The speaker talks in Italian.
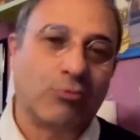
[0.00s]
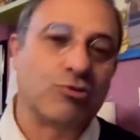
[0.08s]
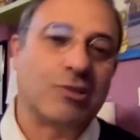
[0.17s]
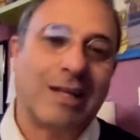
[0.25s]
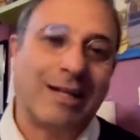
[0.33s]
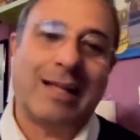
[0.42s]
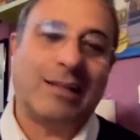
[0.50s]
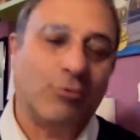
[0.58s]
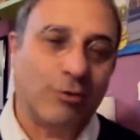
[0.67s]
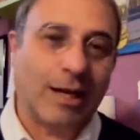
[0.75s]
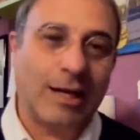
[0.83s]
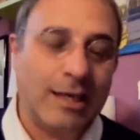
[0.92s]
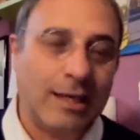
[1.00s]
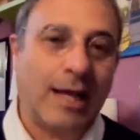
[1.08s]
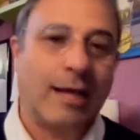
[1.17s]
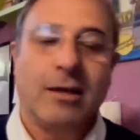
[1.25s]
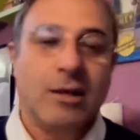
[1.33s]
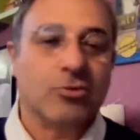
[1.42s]
Russia è nata in
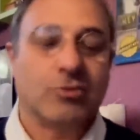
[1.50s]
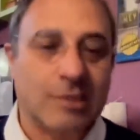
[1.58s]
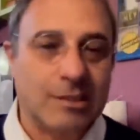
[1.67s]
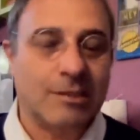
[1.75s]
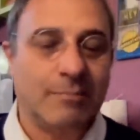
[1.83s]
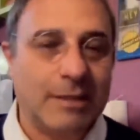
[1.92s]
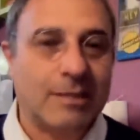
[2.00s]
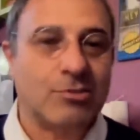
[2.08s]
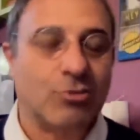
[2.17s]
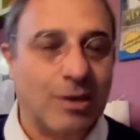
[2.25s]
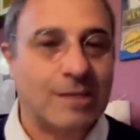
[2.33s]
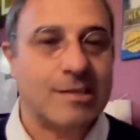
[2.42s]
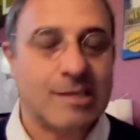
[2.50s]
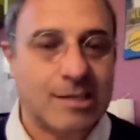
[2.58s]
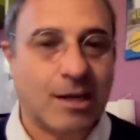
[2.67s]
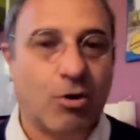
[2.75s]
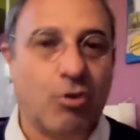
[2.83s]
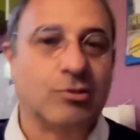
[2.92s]
Ucraina, sostanzialmente sono la
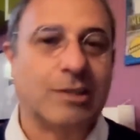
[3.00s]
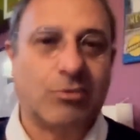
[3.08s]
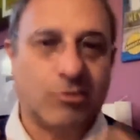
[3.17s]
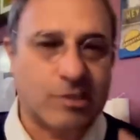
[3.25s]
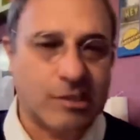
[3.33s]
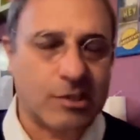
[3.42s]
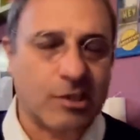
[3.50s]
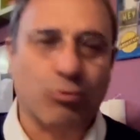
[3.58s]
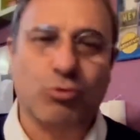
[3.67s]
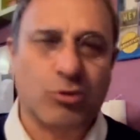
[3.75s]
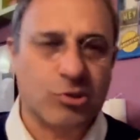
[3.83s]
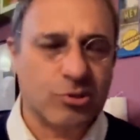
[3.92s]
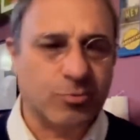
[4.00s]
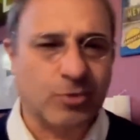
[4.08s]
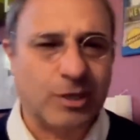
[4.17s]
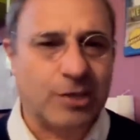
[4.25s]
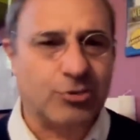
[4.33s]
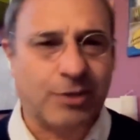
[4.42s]
stessa cosa, hanno la stessa cultura, lo stesso modo
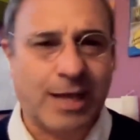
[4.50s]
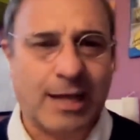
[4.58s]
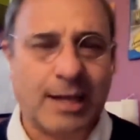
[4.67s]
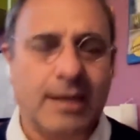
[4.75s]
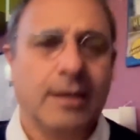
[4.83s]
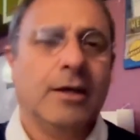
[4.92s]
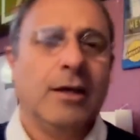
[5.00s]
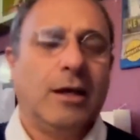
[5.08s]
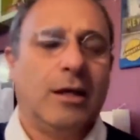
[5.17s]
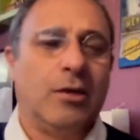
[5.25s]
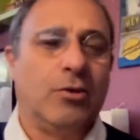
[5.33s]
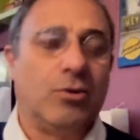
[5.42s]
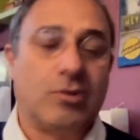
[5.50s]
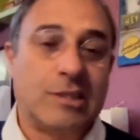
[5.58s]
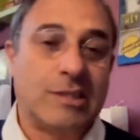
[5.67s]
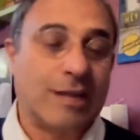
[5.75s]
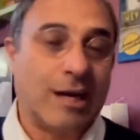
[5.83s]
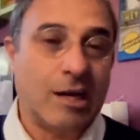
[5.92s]
di ragionare, la
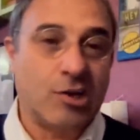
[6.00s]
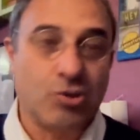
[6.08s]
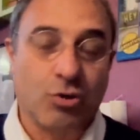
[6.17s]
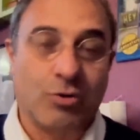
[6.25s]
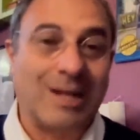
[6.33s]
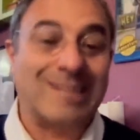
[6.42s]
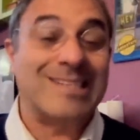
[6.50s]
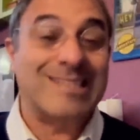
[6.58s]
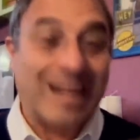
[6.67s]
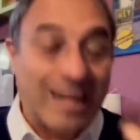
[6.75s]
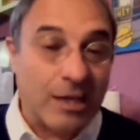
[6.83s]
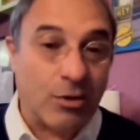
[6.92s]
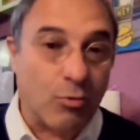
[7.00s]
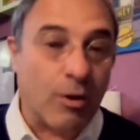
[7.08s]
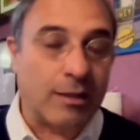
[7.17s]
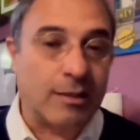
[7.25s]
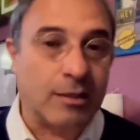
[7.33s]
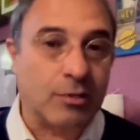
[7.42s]
stessa religione, la stessa lingua
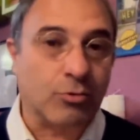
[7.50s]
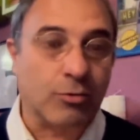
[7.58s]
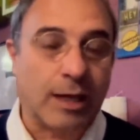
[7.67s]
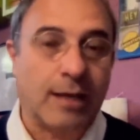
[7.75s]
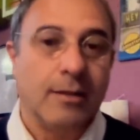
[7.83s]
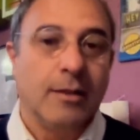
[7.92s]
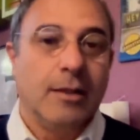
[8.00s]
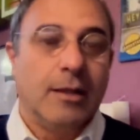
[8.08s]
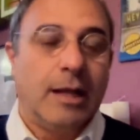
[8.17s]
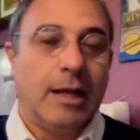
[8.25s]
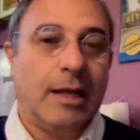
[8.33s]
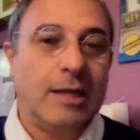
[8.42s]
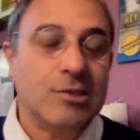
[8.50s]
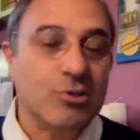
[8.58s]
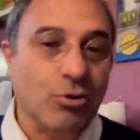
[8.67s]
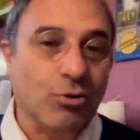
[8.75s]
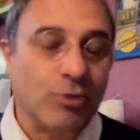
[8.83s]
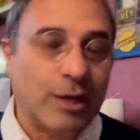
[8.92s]
addirittura, è
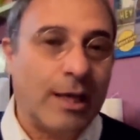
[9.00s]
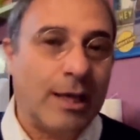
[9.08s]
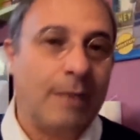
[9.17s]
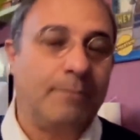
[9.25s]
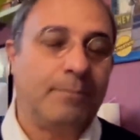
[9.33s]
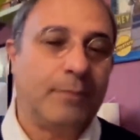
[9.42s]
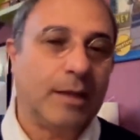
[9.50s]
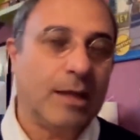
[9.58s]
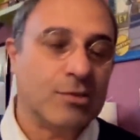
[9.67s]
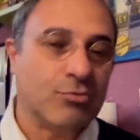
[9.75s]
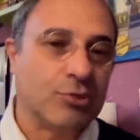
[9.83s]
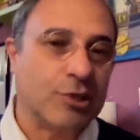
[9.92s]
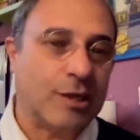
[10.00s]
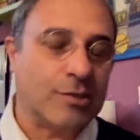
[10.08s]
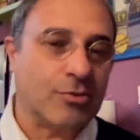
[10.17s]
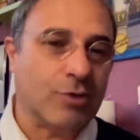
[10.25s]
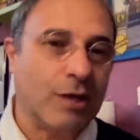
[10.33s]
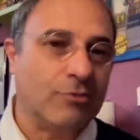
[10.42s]
solo che che è
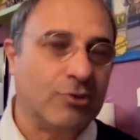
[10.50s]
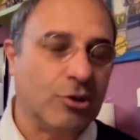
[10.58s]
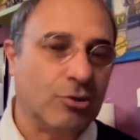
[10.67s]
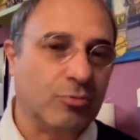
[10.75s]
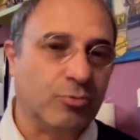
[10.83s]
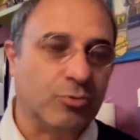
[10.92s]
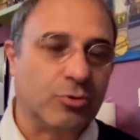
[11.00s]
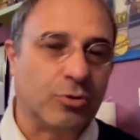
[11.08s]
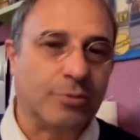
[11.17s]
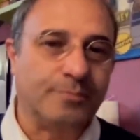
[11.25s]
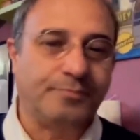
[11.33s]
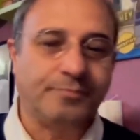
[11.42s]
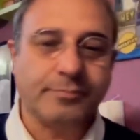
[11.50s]
successo? Che a un certo punto